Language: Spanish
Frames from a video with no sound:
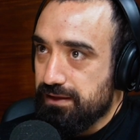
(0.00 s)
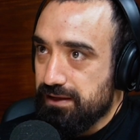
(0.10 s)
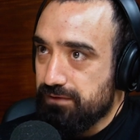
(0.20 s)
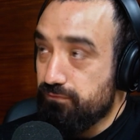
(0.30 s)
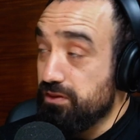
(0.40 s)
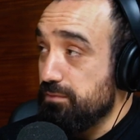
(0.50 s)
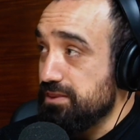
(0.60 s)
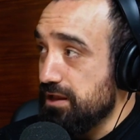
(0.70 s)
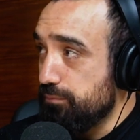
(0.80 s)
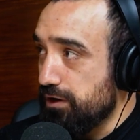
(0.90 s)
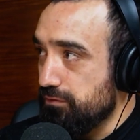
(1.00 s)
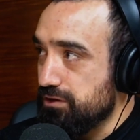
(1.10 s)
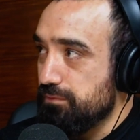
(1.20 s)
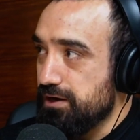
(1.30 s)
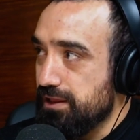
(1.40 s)
es fundamental para
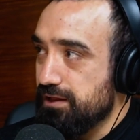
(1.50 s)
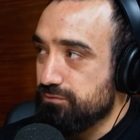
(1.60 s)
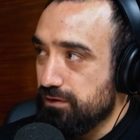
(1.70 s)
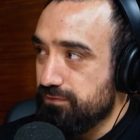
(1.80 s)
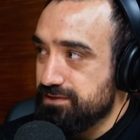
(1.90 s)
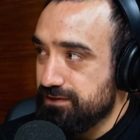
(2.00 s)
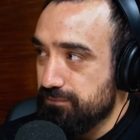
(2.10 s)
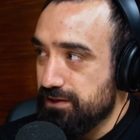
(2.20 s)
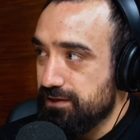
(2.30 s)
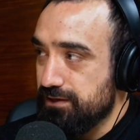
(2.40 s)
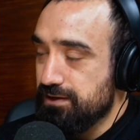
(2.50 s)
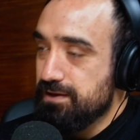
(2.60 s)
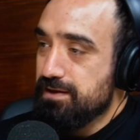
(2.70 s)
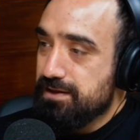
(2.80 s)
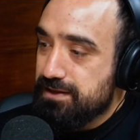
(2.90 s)
nuestra manera de actuar eficientemente
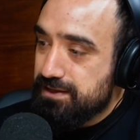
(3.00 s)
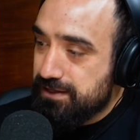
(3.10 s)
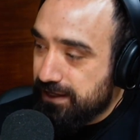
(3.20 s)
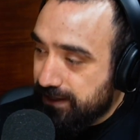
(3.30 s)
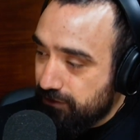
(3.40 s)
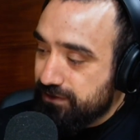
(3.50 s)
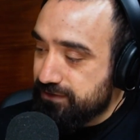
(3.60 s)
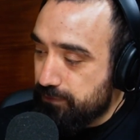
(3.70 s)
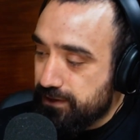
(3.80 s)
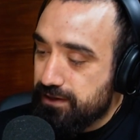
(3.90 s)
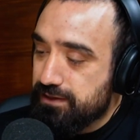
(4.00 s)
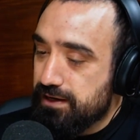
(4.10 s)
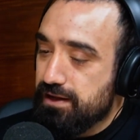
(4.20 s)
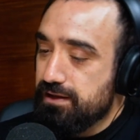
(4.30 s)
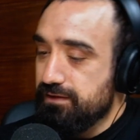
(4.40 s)
y que creo que se aplica en esta
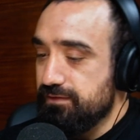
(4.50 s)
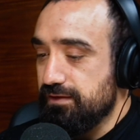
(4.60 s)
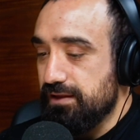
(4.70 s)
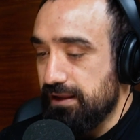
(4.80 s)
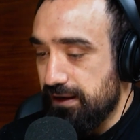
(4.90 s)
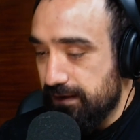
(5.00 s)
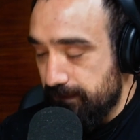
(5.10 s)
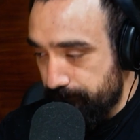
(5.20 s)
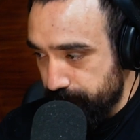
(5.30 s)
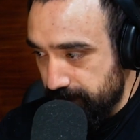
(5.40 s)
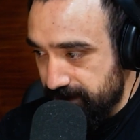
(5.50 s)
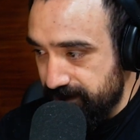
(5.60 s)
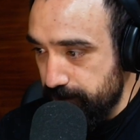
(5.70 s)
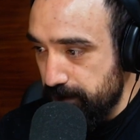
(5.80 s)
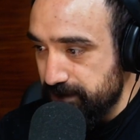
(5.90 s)
área, es el
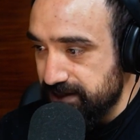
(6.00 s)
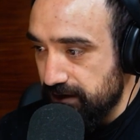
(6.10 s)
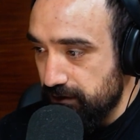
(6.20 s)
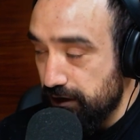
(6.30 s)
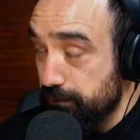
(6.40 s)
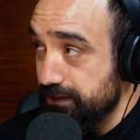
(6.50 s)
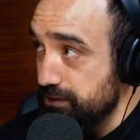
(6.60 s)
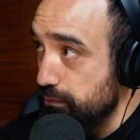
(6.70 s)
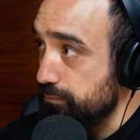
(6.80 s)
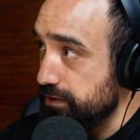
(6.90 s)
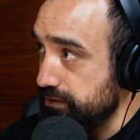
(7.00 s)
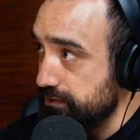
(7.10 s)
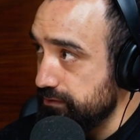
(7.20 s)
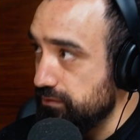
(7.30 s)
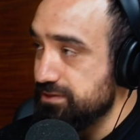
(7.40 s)
siempre empezar con el objetivo en mente.
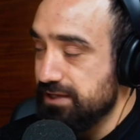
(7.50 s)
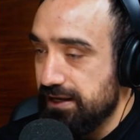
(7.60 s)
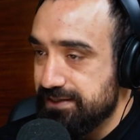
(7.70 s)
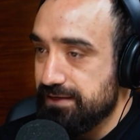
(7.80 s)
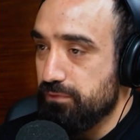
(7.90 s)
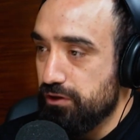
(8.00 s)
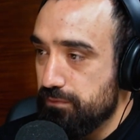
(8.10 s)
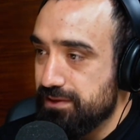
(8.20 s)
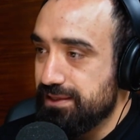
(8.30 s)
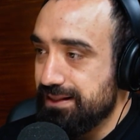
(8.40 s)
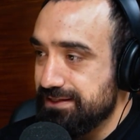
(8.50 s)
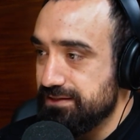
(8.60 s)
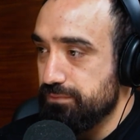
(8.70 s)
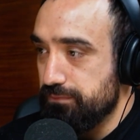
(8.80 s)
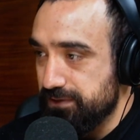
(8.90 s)
¿no? Es, el, es el modelo mental de
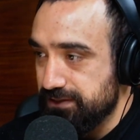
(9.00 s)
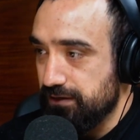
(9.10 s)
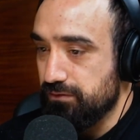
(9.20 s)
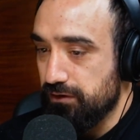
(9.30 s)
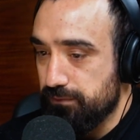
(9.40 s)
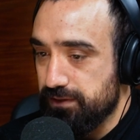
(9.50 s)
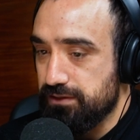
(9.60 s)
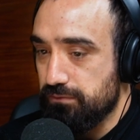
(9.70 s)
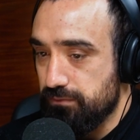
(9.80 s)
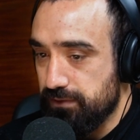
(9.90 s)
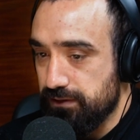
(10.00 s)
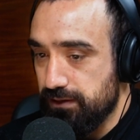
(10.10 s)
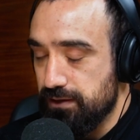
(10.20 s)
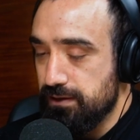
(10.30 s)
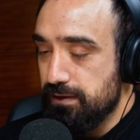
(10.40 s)
siempre empezar con el objetivo en mente.
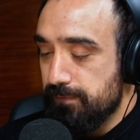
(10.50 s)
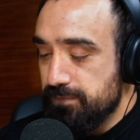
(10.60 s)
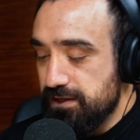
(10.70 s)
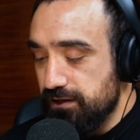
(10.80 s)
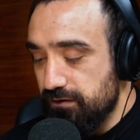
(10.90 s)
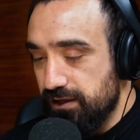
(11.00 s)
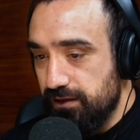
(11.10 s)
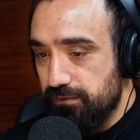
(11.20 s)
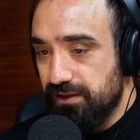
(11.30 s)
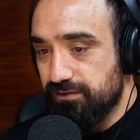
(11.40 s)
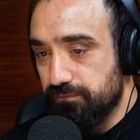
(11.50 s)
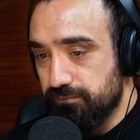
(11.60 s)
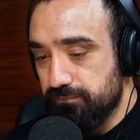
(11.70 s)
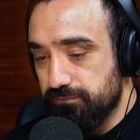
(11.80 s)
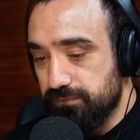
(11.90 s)
Y creo que es
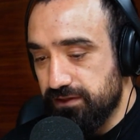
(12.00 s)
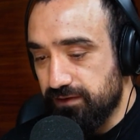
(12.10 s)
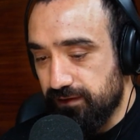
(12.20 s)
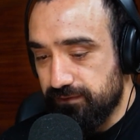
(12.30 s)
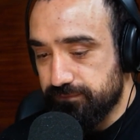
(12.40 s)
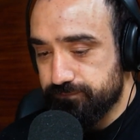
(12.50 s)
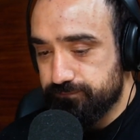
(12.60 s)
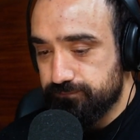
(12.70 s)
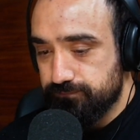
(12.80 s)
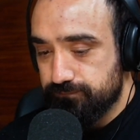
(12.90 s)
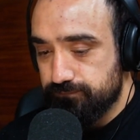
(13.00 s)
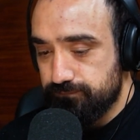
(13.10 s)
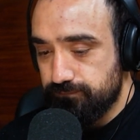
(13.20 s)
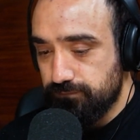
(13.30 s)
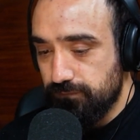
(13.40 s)
un quizás
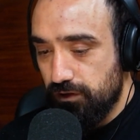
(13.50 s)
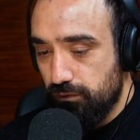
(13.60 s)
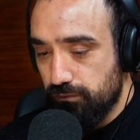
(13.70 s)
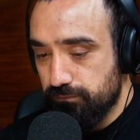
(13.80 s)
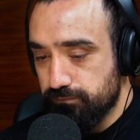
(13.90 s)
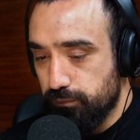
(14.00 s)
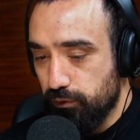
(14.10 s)
un